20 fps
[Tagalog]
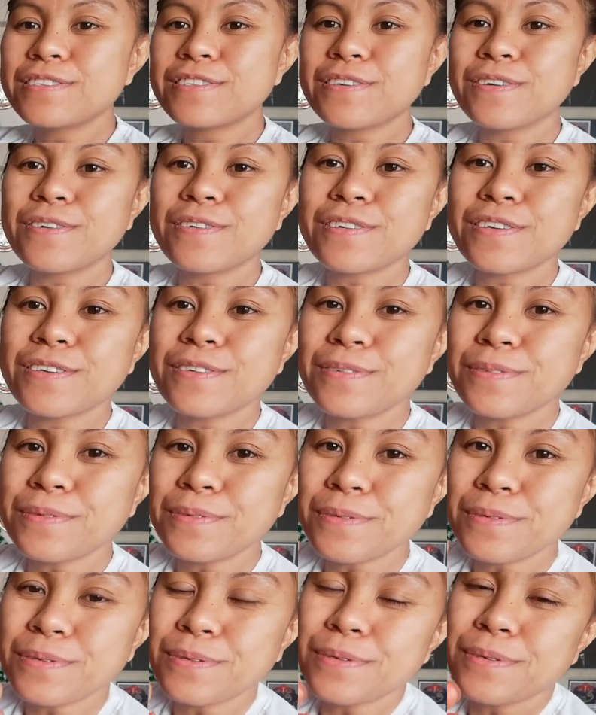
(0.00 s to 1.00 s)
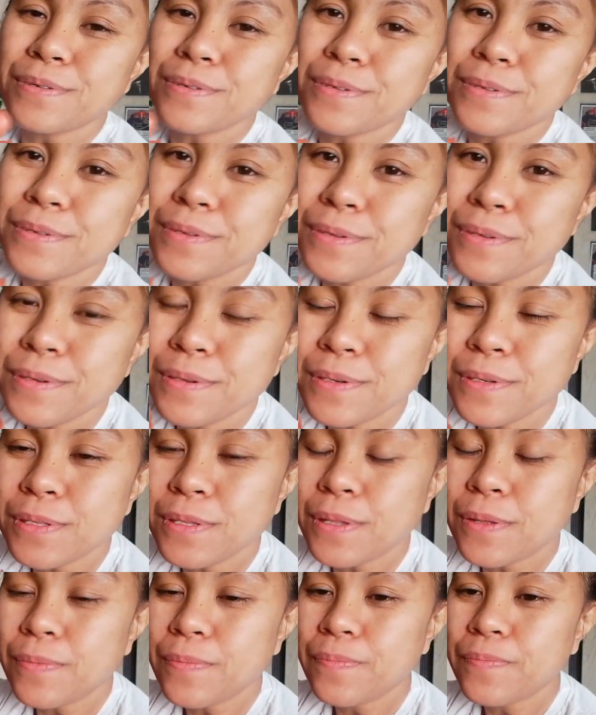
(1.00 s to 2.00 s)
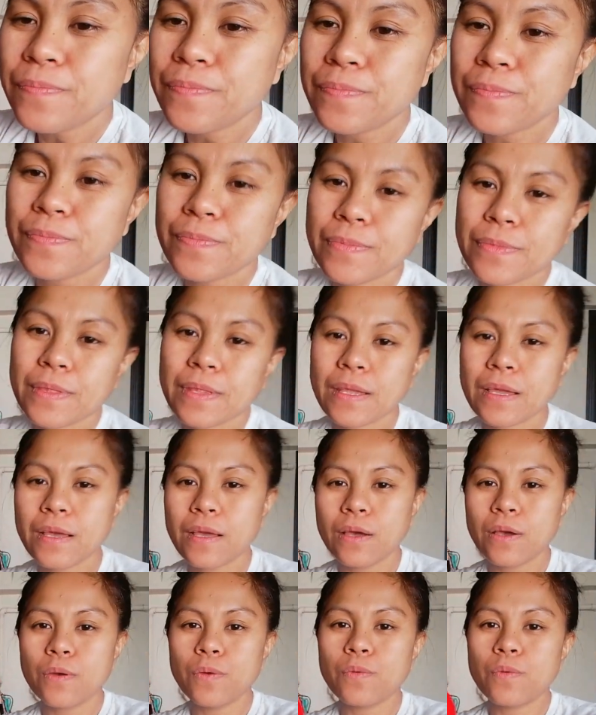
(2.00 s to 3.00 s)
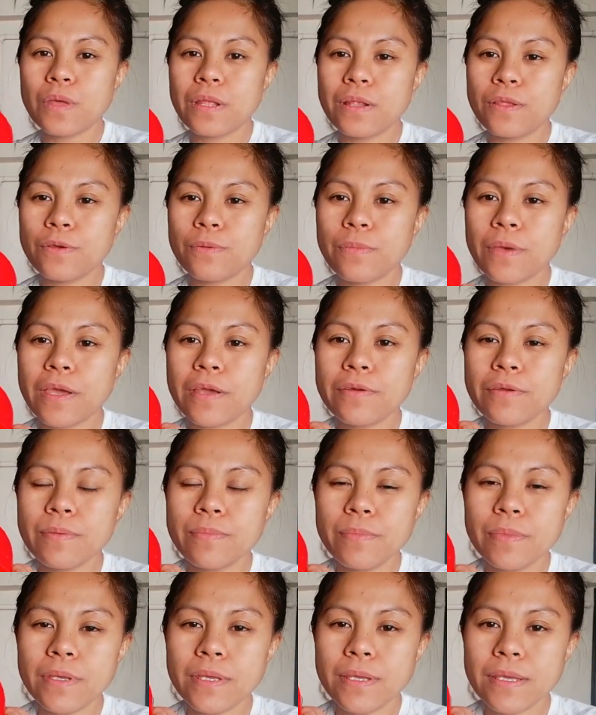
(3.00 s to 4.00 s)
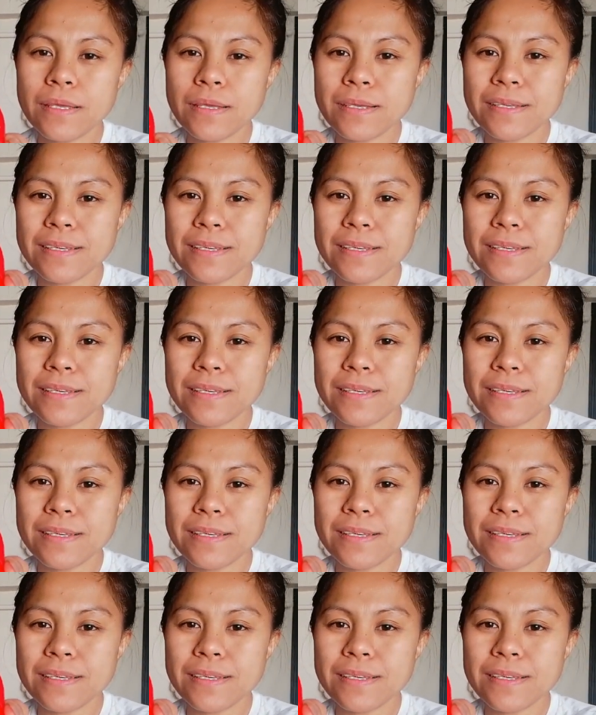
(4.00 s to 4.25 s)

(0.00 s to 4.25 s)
so cute. Will you marry me?